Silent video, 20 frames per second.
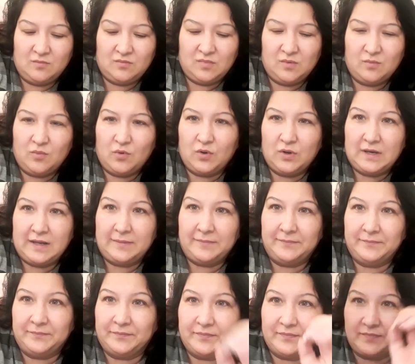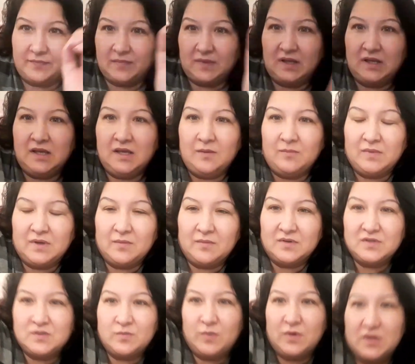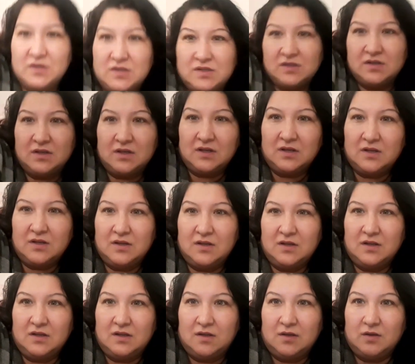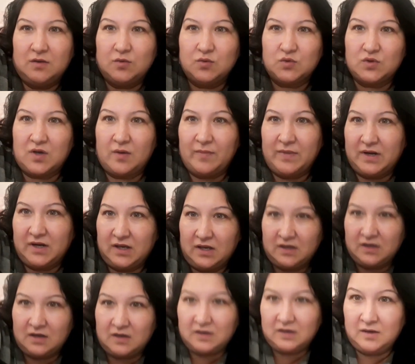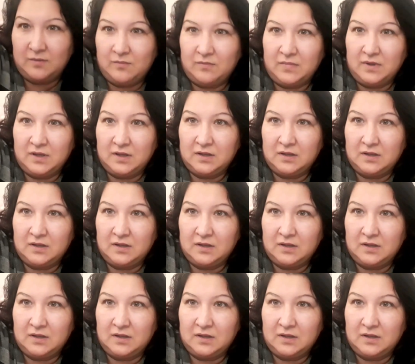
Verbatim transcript: Bir böyle. Hı. İyi miyim acaba şimdi? Şu kamerayı ayarlayayım mı?